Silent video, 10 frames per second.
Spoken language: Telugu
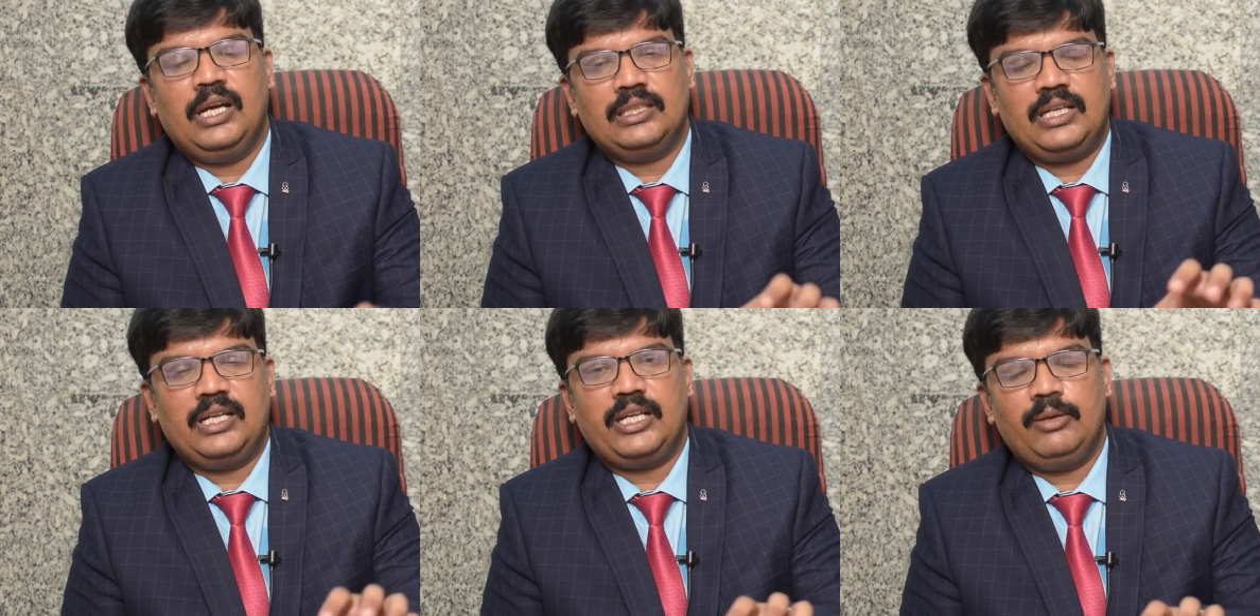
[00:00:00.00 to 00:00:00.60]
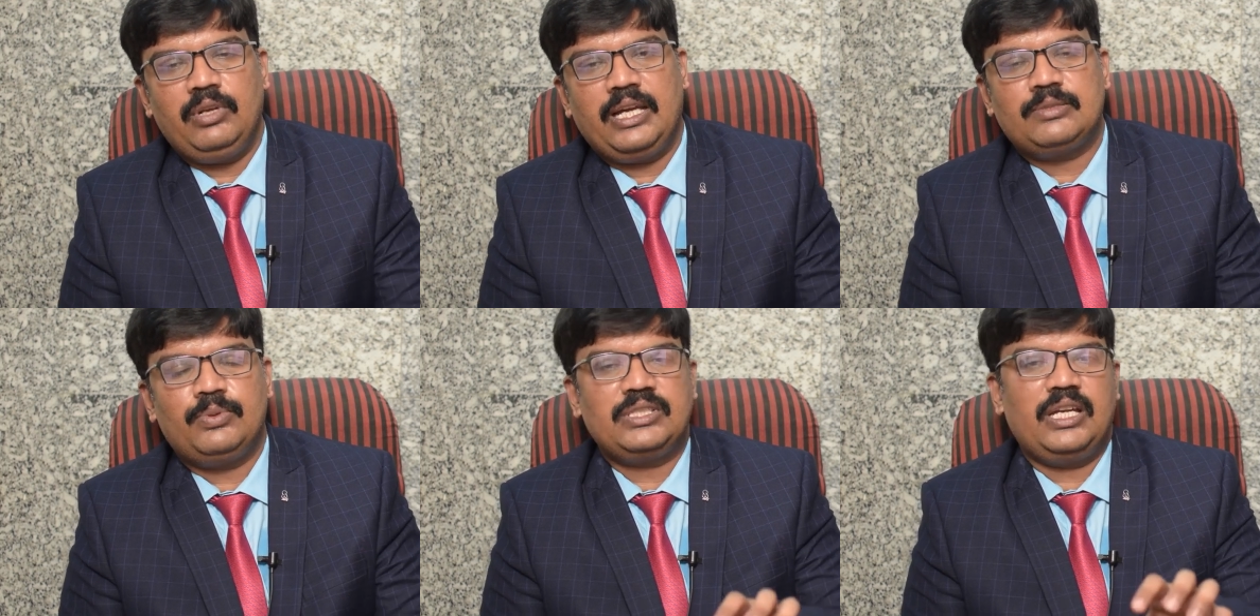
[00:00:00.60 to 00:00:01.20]
అతను ఆ టైంలో
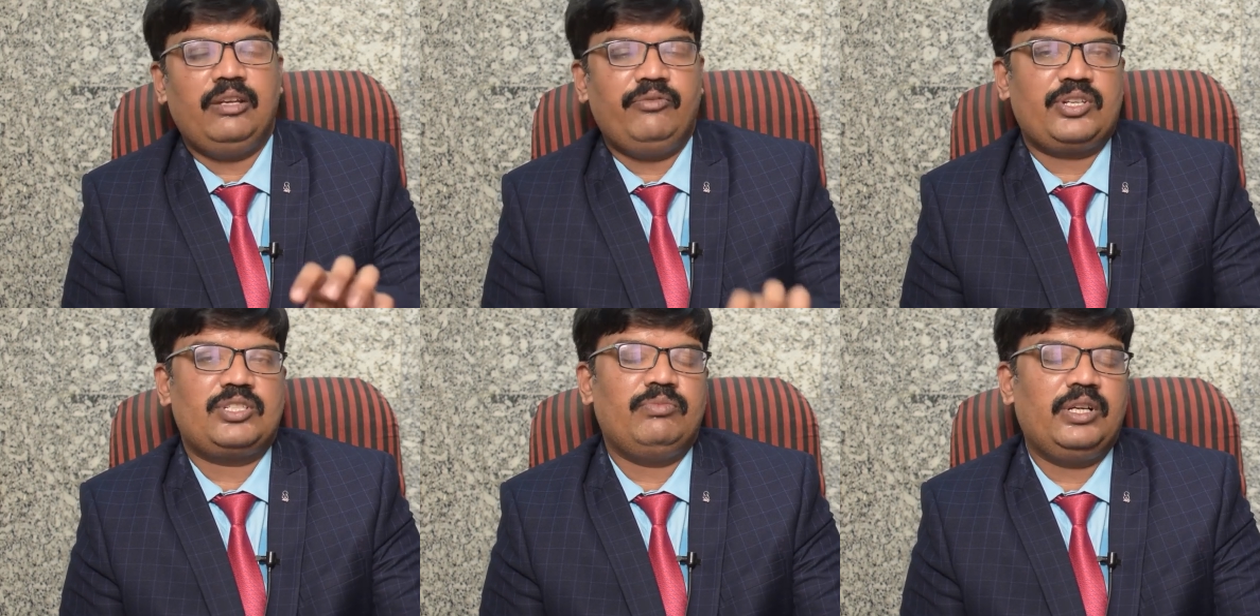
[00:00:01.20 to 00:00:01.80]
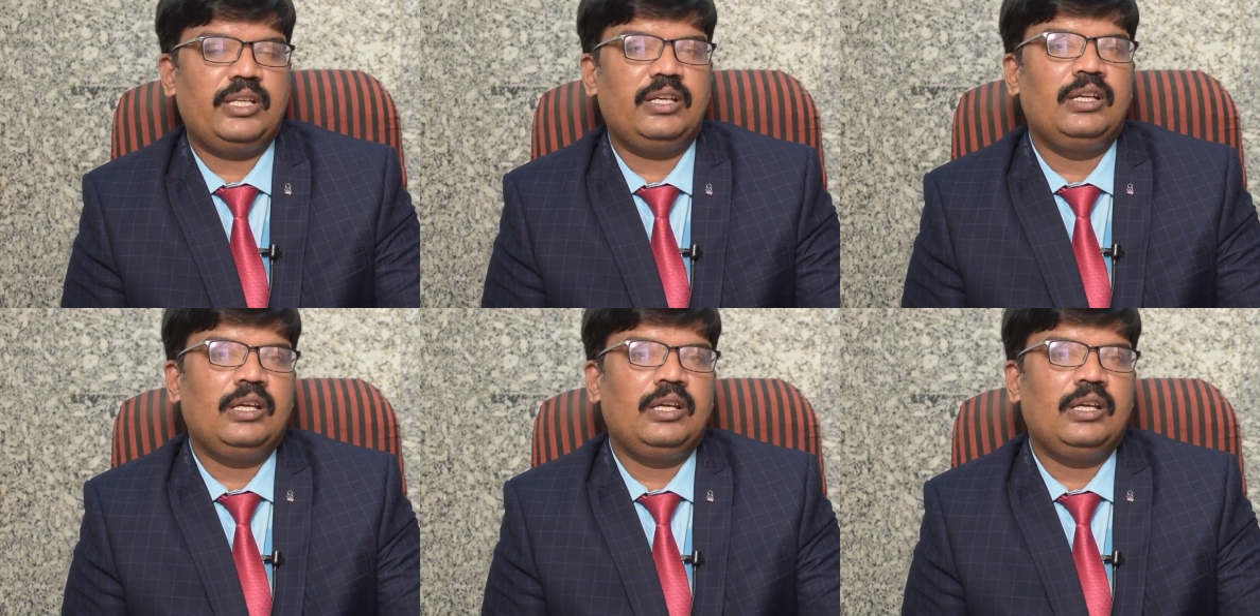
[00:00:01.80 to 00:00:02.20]
ఎక్స్పోజ్ అయ్యే ఇన్ఫెక్షన్ బట్టి